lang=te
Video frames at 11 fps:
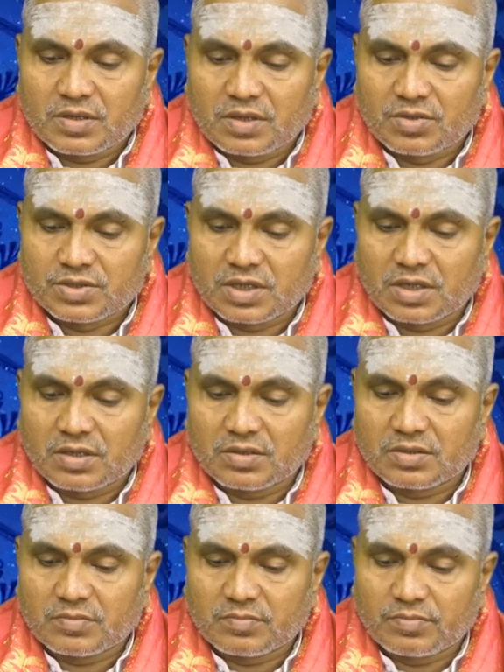ఈ రోజున
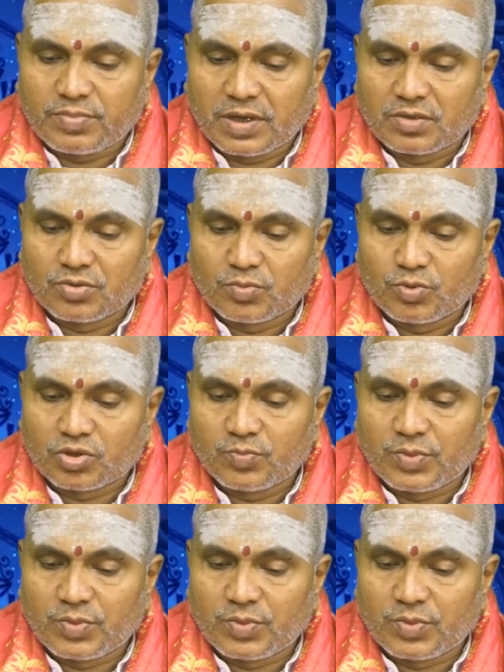పగలు దుర్ముహూర్తం